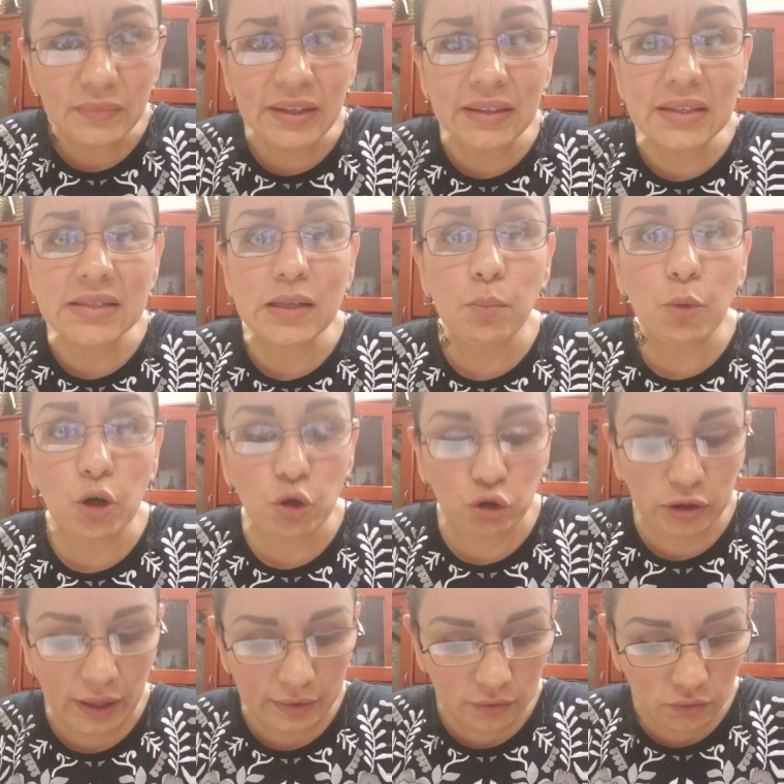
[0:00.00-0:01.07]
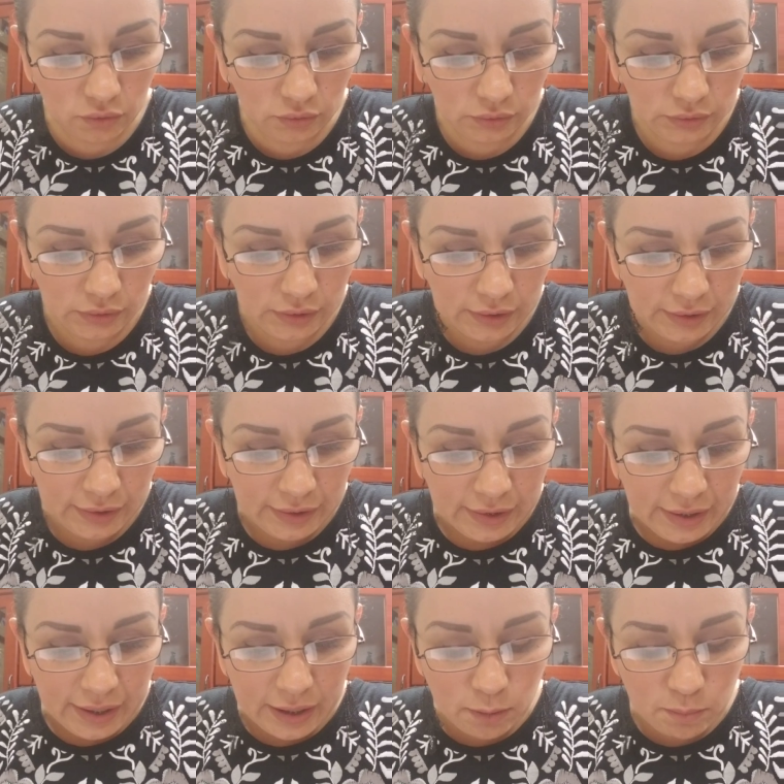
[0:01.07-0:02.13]
dice, por lo tanto,
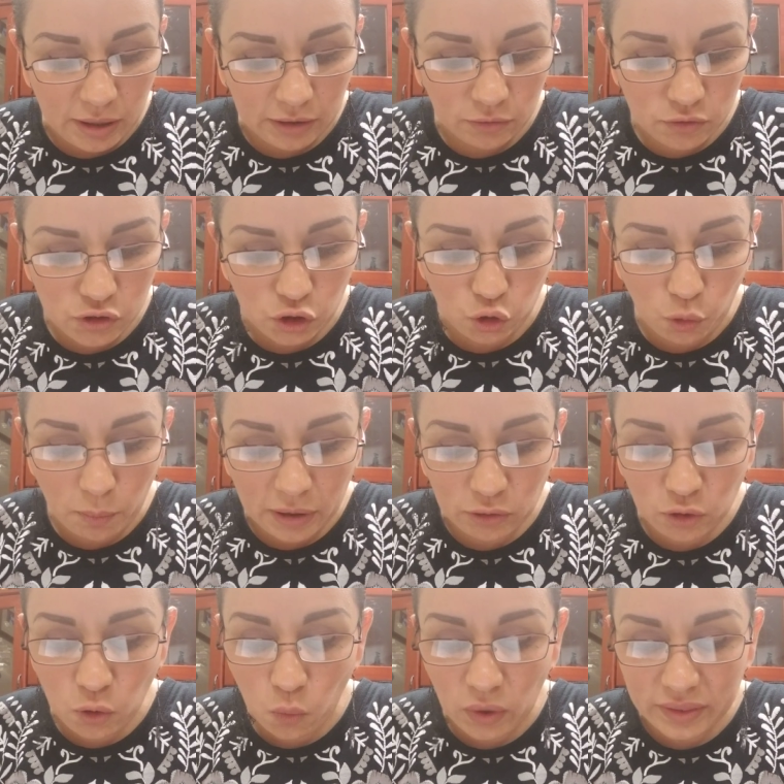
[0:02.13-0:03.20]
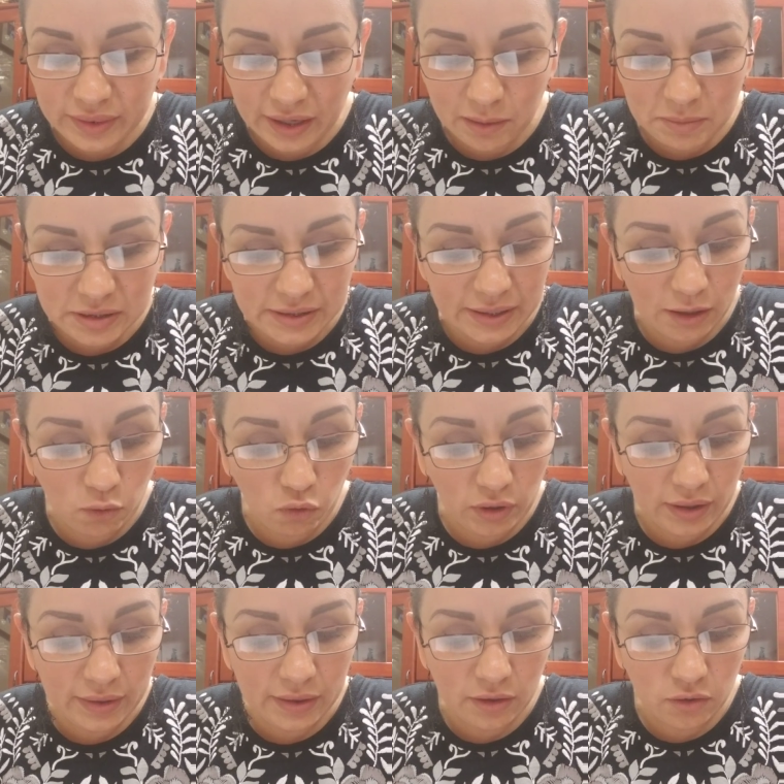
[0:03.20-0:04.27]
Hermanos, tomando en cuenta la
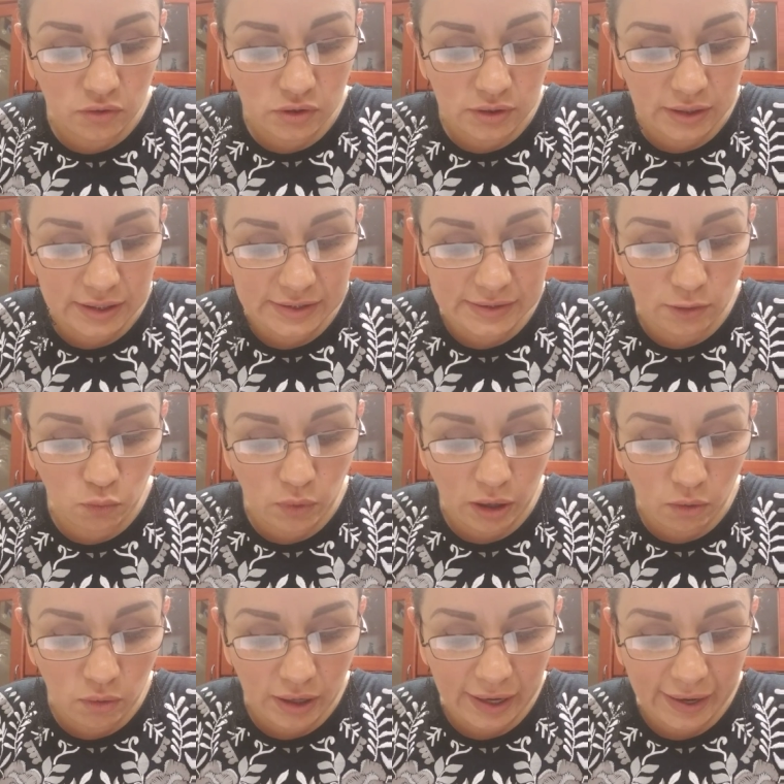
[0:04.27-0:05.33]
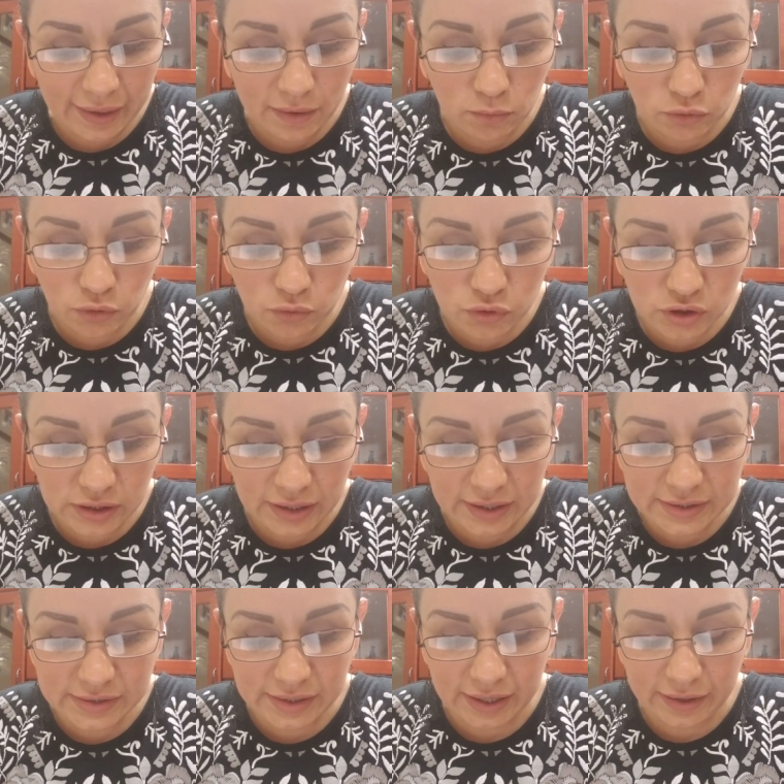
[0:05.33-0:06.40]
misericordia de Dios, les ruego que cada uno de
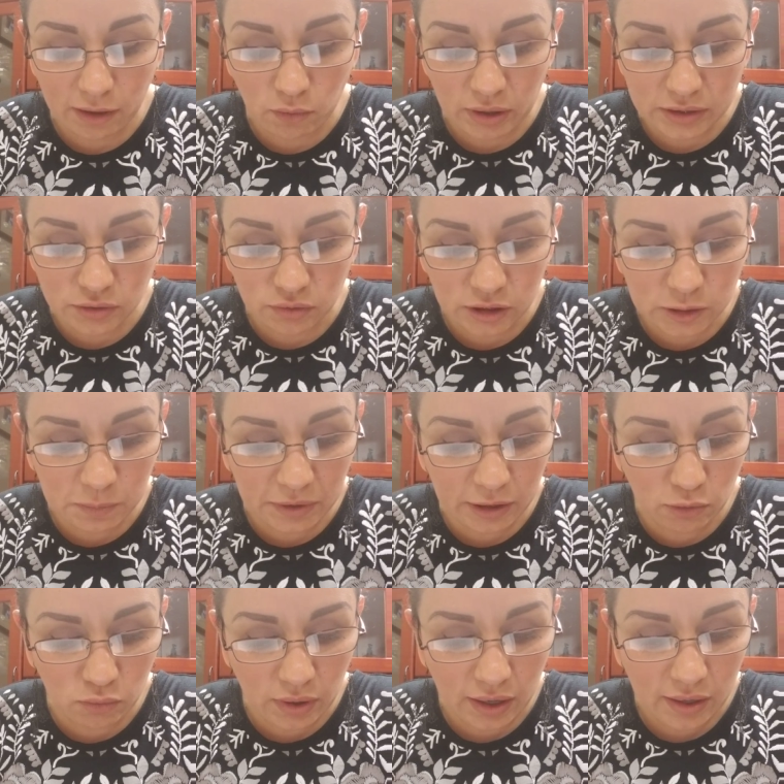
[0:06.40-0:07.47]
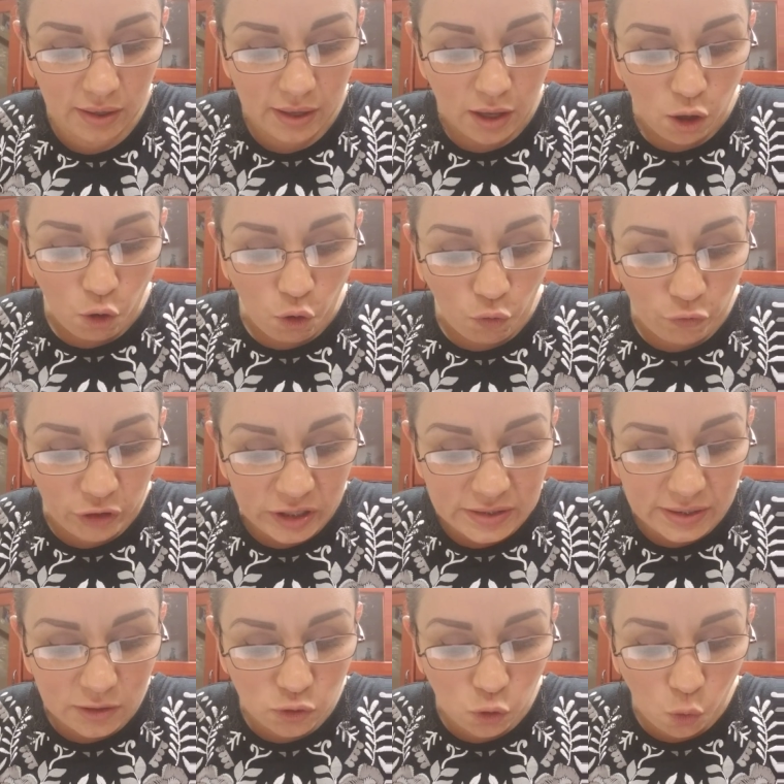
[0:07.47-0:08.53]
ustedes en adoración espiritual
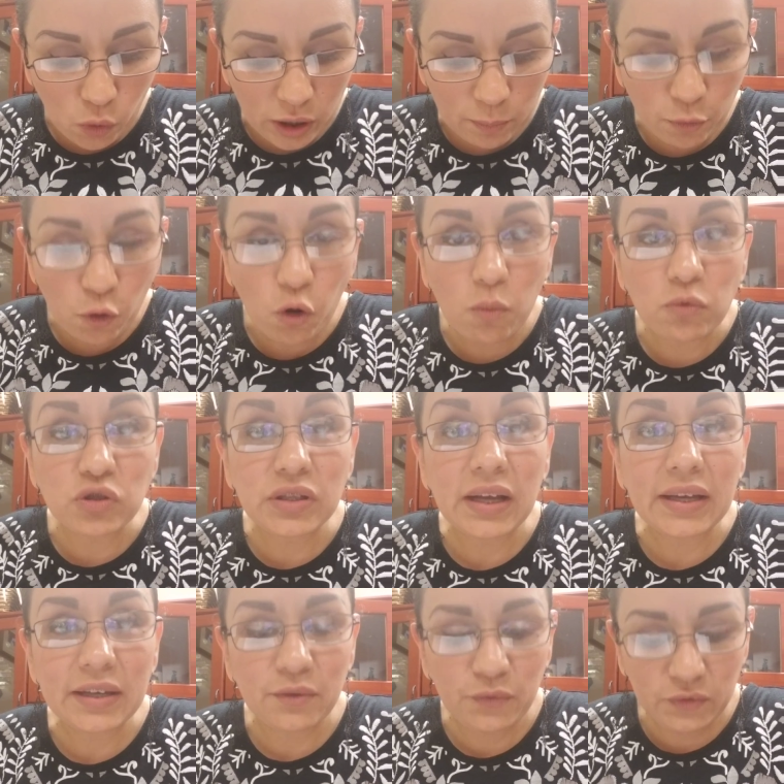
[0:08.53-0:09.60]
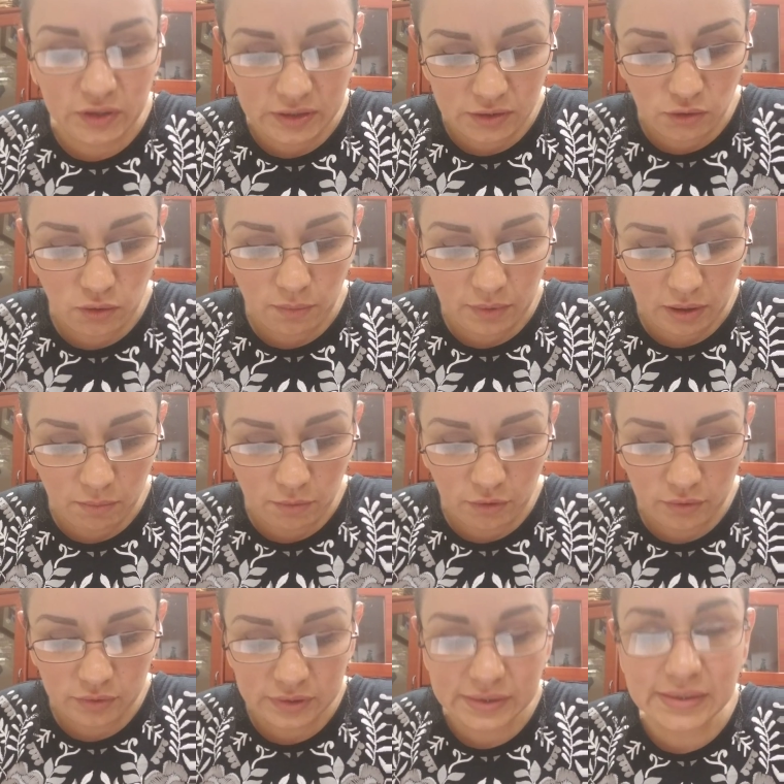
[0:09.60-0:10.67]
ofrezca su cuerpo como sacrificio vivo,
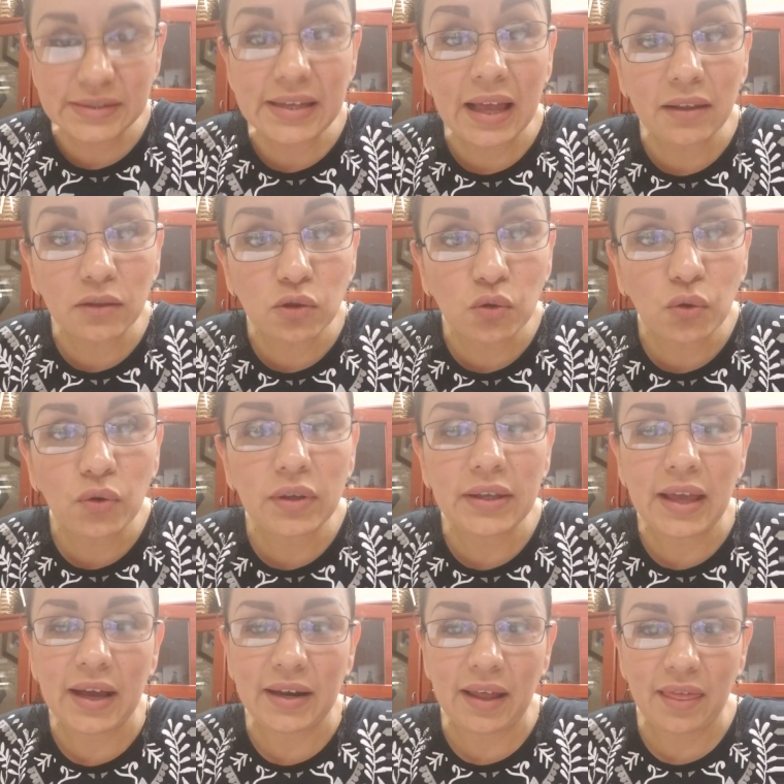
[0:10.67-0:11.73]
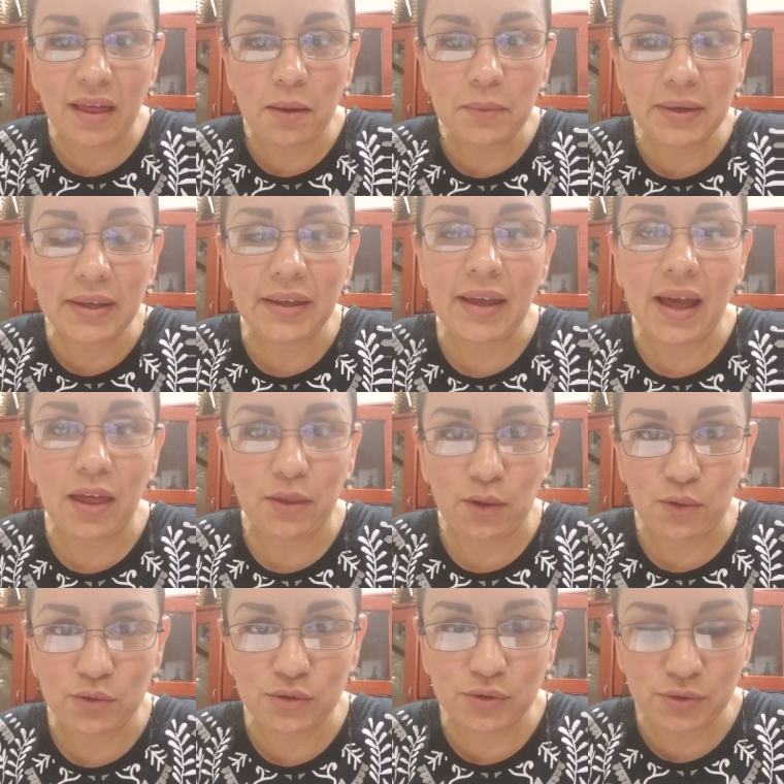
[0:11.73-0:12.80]
santo y agradable a
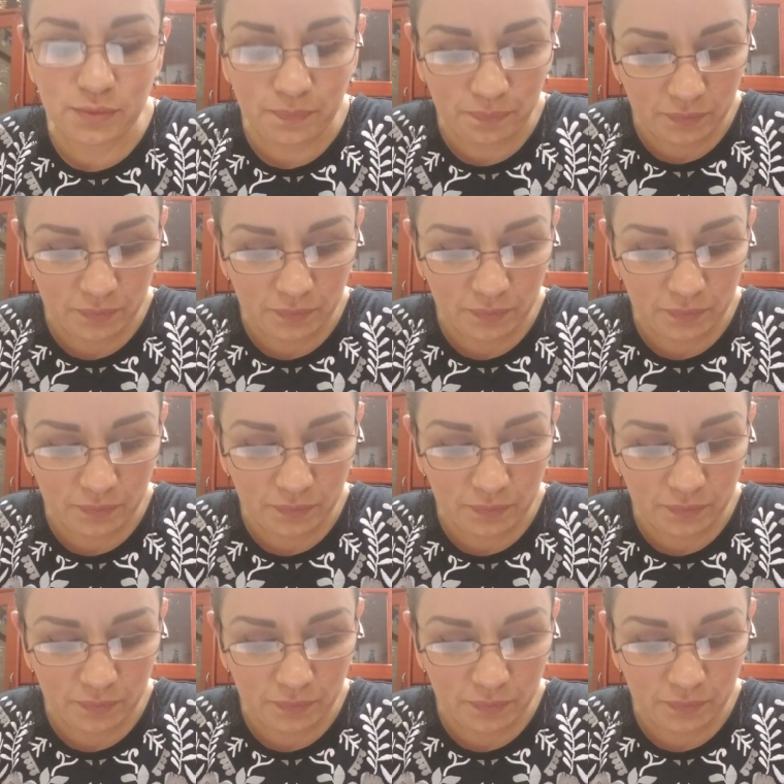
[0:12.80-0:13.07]
Dios.